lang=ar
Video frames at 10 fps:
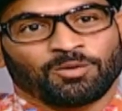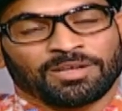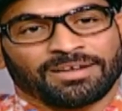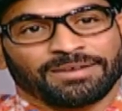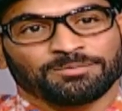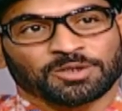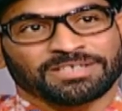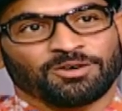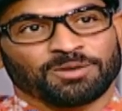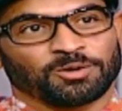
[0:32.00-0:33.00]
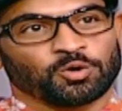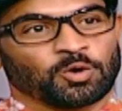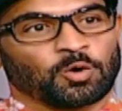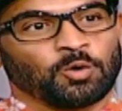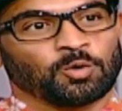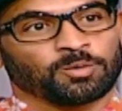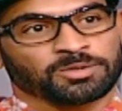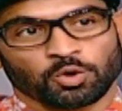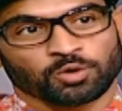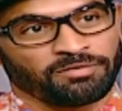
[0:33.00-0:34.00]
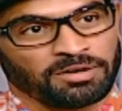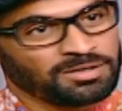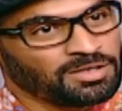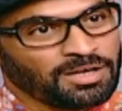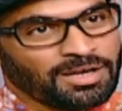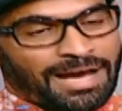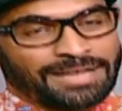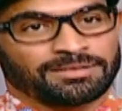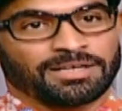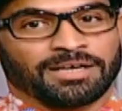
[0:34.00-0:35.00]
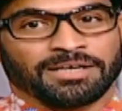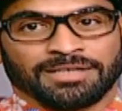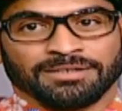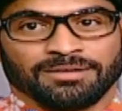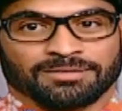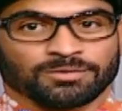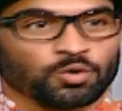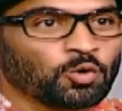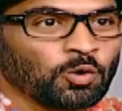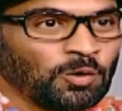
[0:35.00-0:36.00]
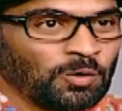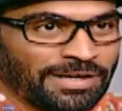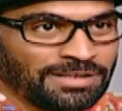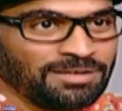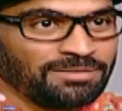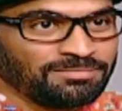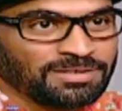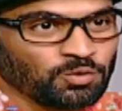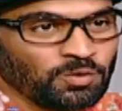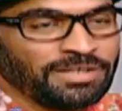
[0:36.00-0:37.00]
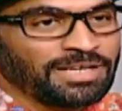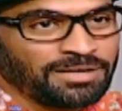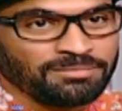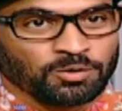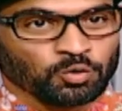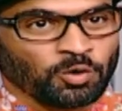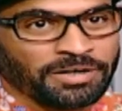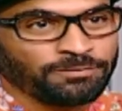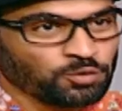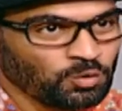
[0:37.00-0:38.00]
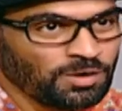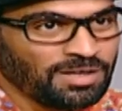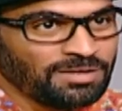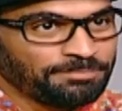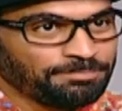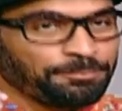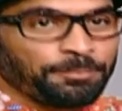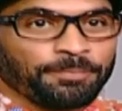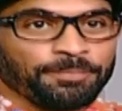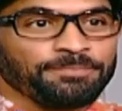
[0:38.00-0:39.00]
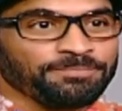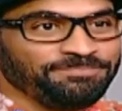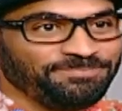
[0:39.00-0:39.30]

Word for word: والله بصي هو الموضوع كله صدفه حتى يعني الكرو كله يعني المسؤولين عن الموضوع نفسه سحس بومبو